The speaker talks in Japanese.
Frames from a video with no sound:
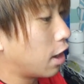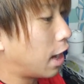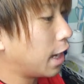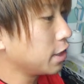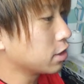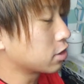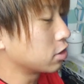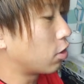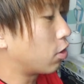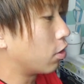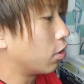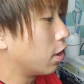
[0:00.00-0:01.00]
アインズ
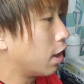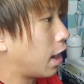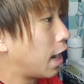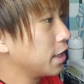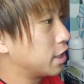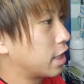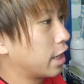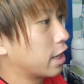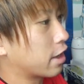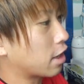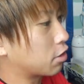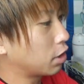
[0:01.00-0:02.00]
の背景
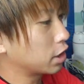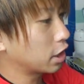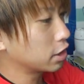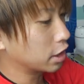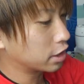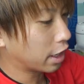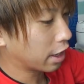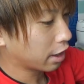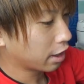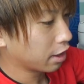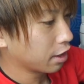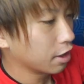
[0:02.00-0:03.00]
が隠れてんねんてう
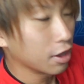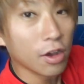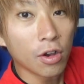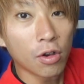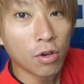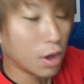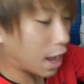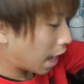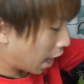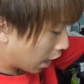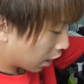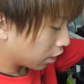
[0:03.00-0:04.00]

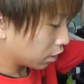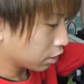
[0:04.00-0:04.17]
わ